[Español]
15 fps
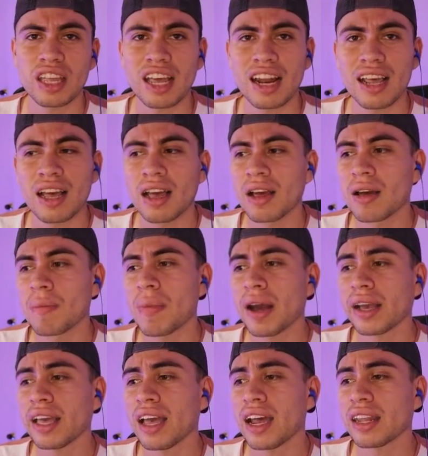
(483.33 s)
general
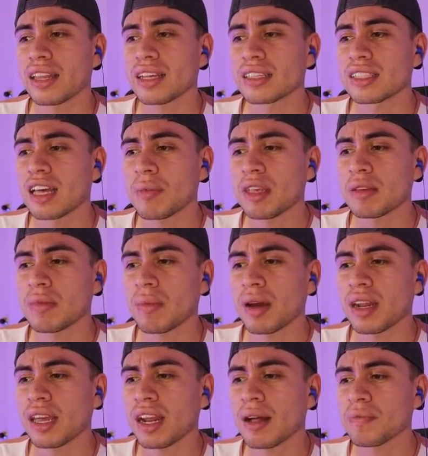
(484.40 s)
va a quedar de esta misma
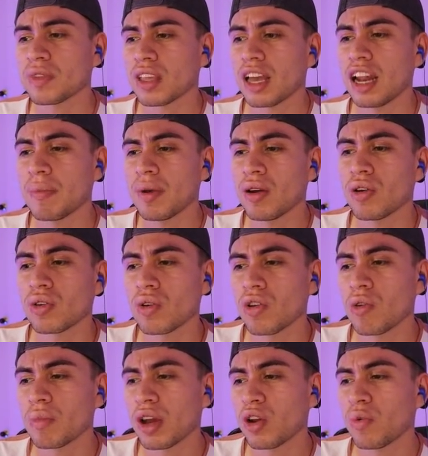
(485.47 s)
manera. El mejor
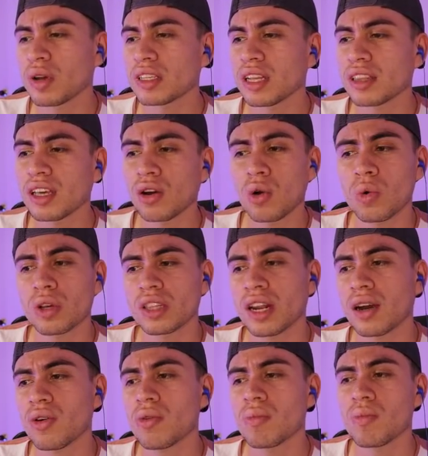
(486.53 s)
colombiano fue Santiago
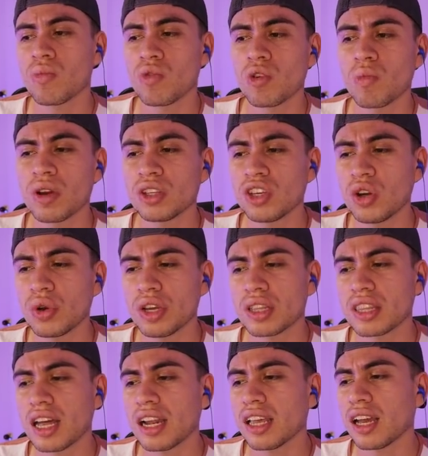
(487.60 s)
Buitrago, muy buen giro de
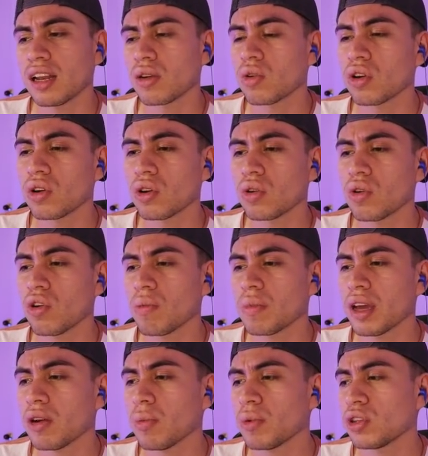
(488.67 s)
Italia, el corredor
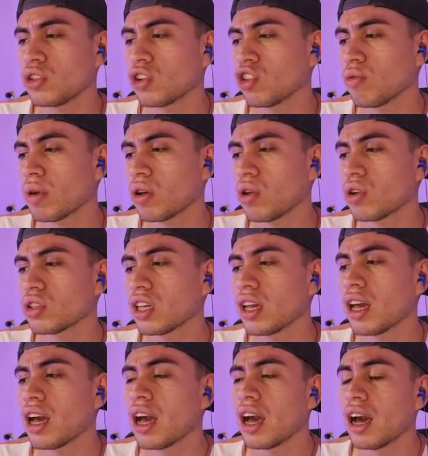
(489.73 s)
colombiano, posición número
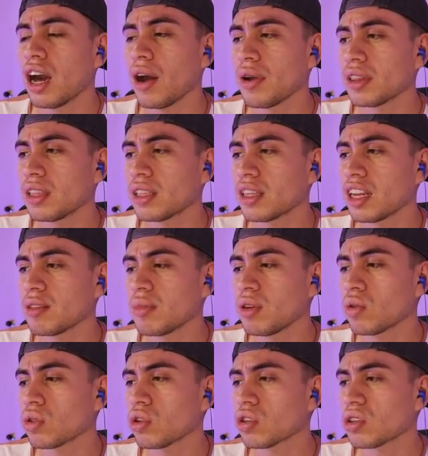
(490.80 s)
12 a 23
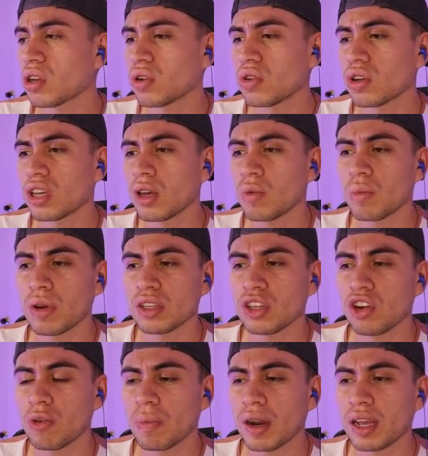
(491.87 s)
minutos. Creo yo que un buen
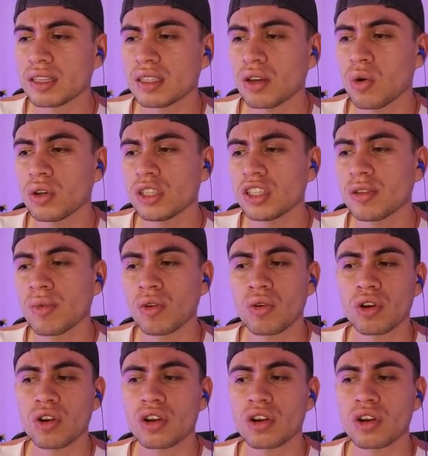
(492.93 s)
giro para este jovencísimo